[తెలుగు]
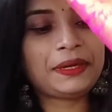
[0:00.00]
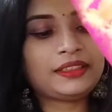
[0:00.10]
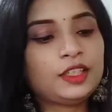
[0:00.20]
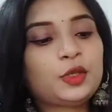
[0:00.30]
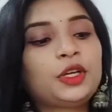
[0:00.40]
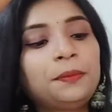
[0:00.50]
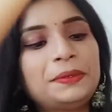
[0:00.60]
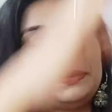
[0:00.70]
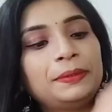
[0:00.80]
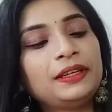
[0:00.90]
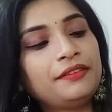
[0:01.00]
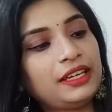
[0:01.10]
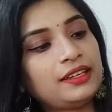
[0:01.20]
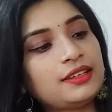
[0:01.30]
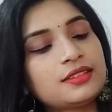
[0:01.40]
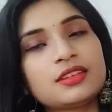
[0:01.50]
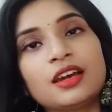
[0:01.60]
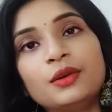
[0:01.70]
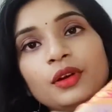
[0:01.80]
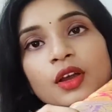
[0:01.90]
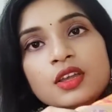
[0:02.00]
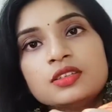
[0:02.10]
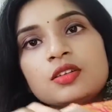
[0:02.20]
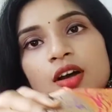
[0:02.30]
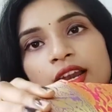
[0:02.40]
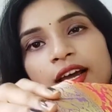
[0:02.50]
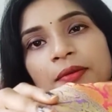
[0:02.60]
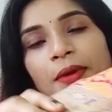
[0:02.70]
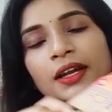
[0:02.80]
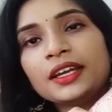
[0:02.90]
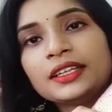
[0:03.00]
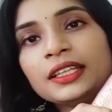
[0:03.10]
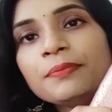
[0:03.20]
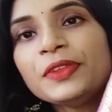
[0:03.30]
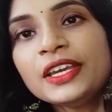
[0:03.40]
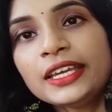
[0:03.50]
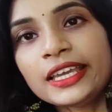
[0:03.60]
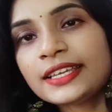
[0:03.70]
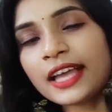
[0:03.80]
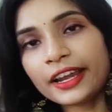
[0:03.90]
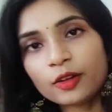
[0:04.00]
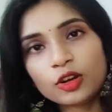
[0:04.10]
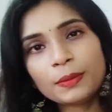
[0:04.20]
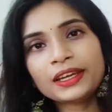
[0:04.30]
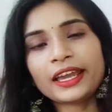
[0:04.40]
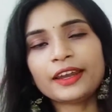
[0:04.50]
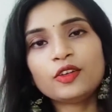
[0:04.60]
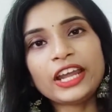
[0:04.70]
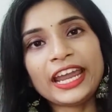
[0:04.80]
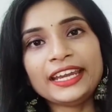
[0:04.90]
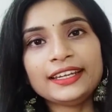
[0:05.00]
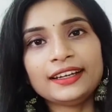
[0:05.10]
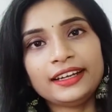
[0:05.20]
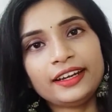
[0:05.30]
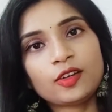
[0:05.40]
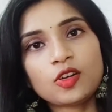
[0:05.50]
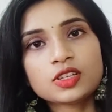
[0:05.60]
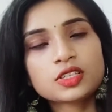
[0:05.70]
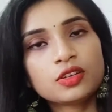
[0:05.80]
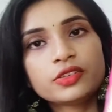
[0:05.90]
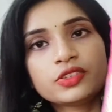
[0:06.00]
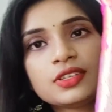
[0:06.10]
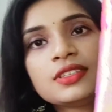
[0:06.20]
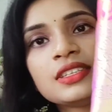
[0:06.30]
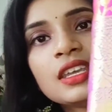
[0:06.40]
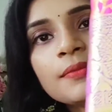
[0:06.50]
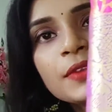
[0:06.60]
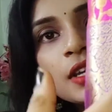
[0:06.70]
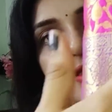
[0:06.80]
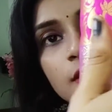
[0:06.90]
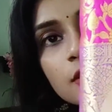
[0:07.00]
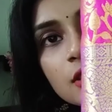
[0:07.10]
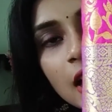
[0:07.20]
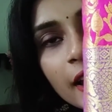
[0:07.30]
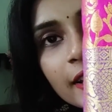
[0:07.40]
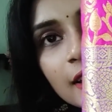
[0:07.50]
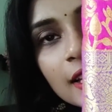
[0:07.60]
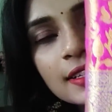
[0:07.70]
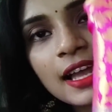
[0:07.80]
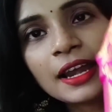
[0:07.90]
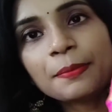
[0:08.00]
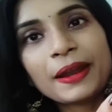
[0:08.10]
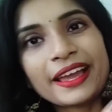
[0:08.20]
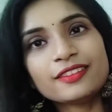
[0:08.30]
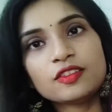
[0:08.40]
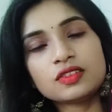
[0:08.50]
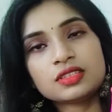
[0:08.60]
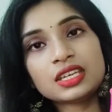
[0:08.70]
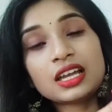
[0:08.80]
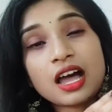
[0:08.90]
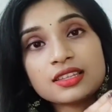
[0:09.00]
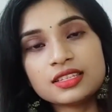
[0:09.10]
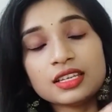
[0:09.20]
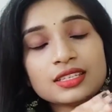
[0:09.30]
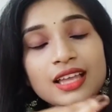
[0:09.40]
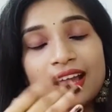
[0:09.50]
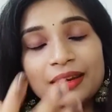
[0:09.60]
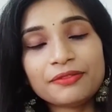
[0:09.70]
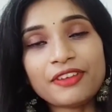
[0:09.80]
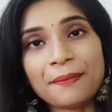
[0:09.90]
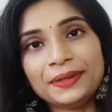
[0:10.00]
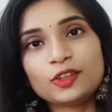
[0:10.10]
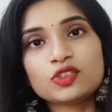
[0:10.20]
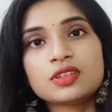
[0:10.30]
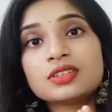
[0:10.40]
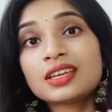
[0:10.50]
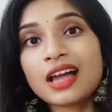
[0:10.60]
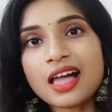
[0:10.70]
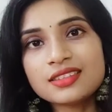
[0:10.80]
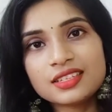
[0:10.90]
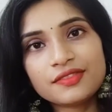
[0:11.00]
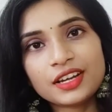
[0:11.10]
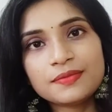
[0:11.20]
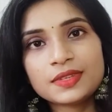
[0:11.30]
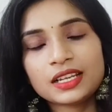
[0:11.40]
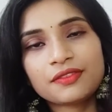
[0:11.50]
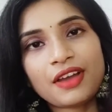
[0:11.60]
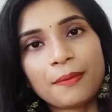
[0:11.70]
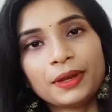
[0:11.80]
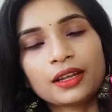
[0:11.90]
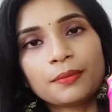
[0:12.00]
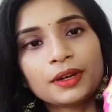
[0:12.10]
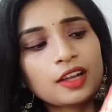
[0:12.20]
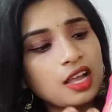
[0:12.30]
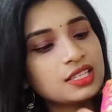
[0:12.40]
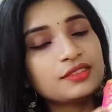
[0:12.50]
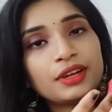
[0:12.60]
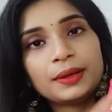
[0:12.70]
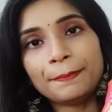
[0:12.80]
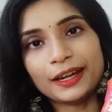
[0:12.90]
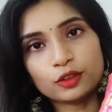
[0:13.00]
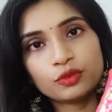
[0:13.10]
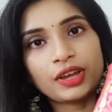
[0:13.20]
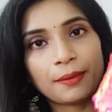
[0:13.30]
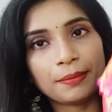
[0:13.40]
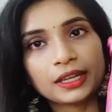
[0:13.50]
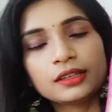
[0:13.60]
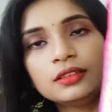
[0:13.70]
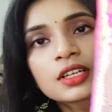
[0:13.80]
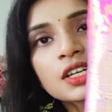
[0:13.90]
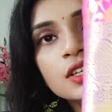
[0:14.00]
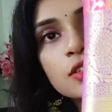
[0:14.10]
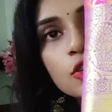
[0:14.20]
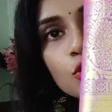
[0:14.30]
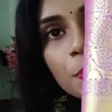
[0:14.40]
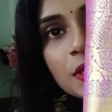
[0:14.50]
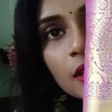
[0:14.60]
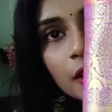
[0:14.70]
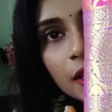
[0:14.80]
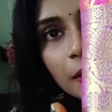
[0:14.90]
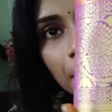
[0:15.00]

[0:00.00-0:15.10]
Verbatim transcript: ప్రతి ఒక్కరు పర్పులే వేర్ చేస్తున్నారు సో అలా అనమాట ఇది ఈ శారీ కూడా మనకి అరౌండ్ ఎయిట్ హండ్రెడ్ ఆ కాస్ట్గా వచ్చేసింది సో శారీ ఈ శారీ ప్రైస్ వచ్చేసి కాంజీ ఈ శారీ ఫ్యాబ్రిక్ వచ్చేసి కాంజీవరం సిల్క్ ఫ్యాబ్రిక్ అనమాట కాంజీవరం పట్టు ఫ్యాబ్రిక్ ఫ్యాబ్రిక్ సో చూపిస్తాను ఇక్కడ